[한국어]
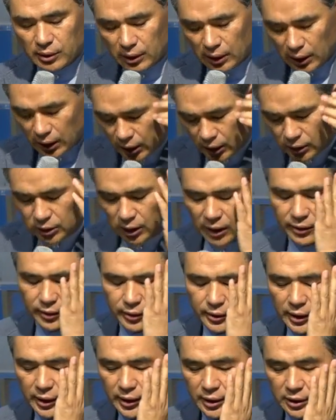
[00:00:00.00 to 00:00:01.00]
하나
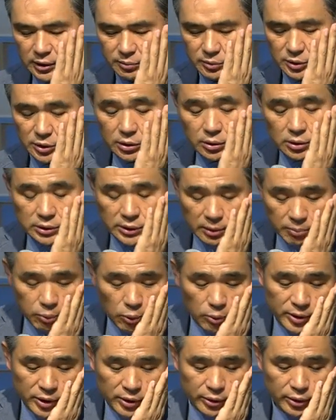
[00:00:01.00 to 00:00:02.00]
당연히 하나님. 이거 그냥
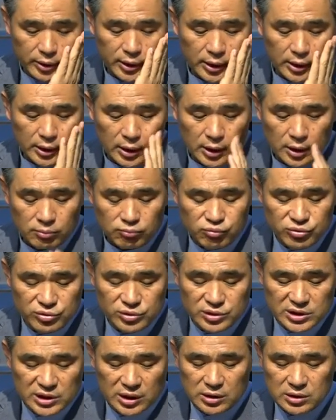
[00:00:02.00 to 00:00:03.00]
보면
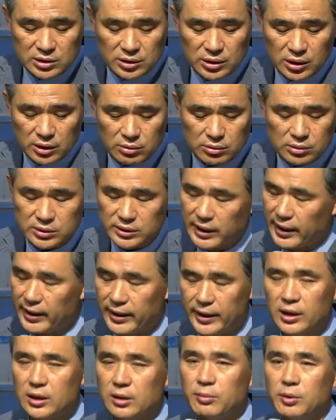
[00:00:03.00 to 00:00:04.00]
문자 그대로는 그냥
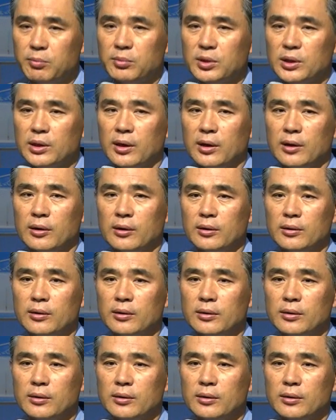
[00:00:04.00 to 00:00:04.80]
하나님입니다.